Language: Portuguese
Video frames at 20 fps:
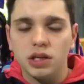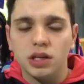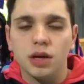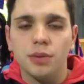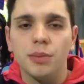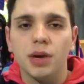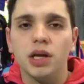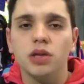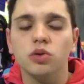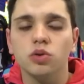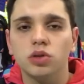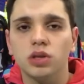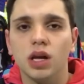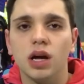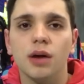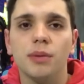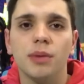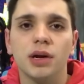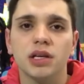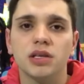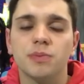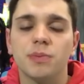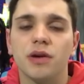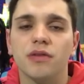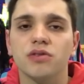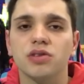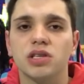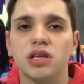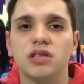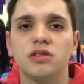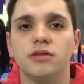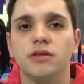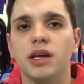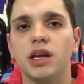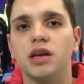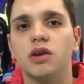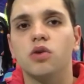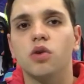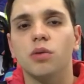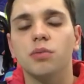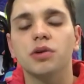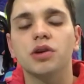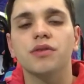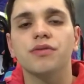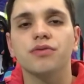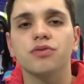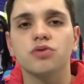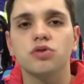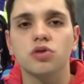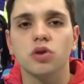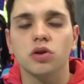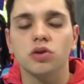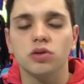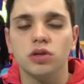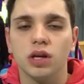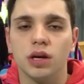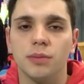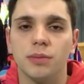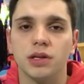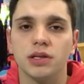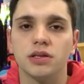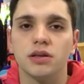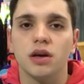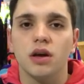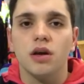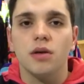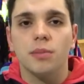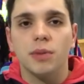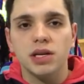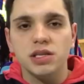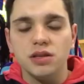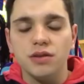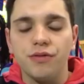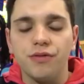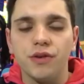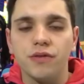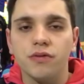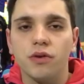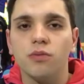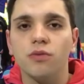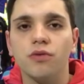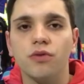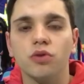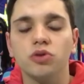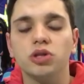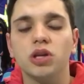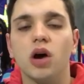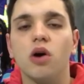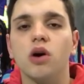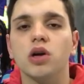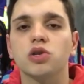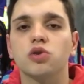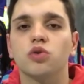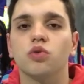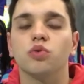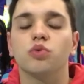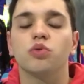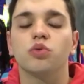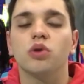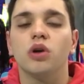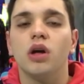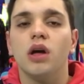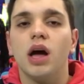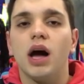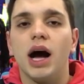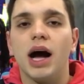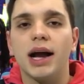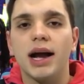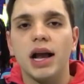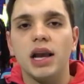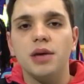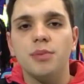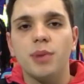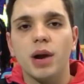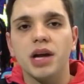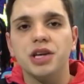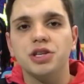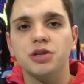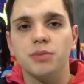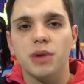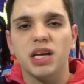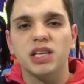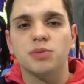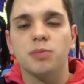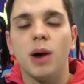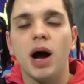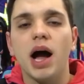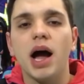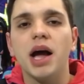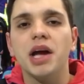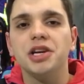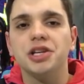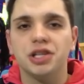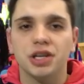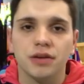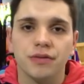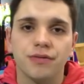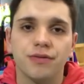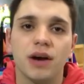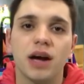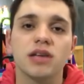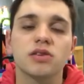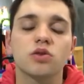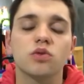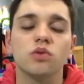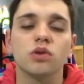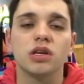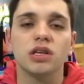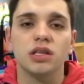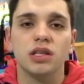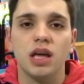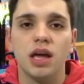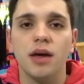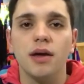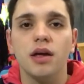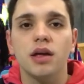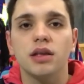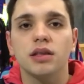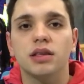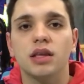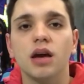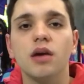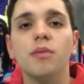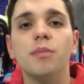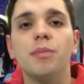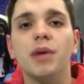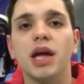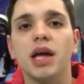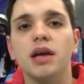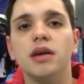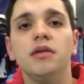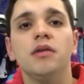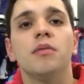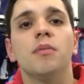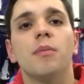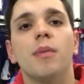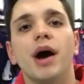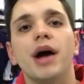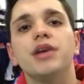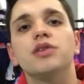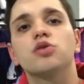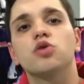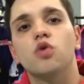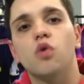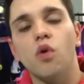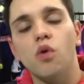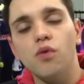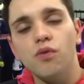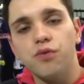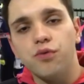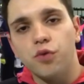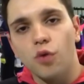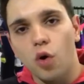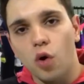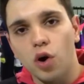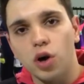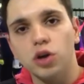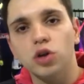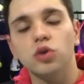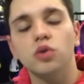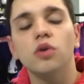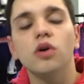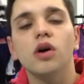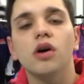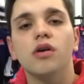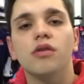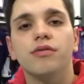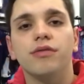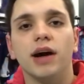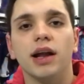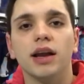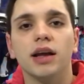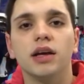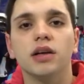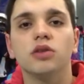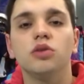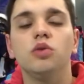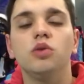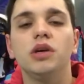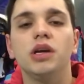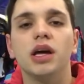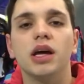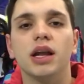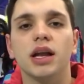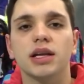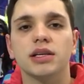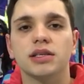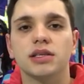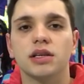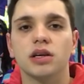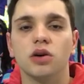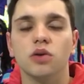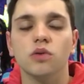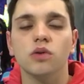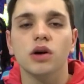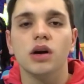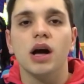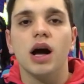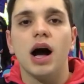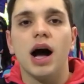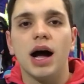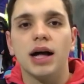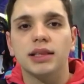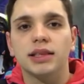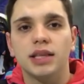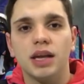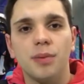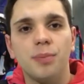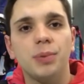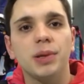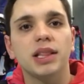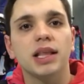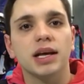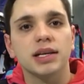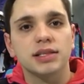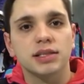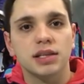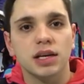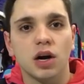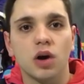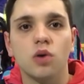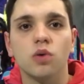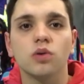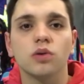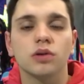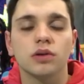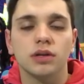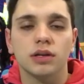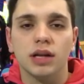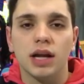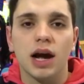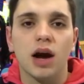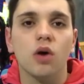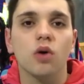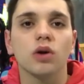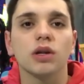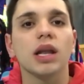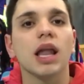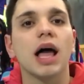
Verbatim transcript: o link também do Tubeless para vocês verem como que funciona o Tubeless. Mas enfim, vamos voltar ao assunto. A calibragem mais baixa faz com que dê também mais conforto falando em relação à trepidação na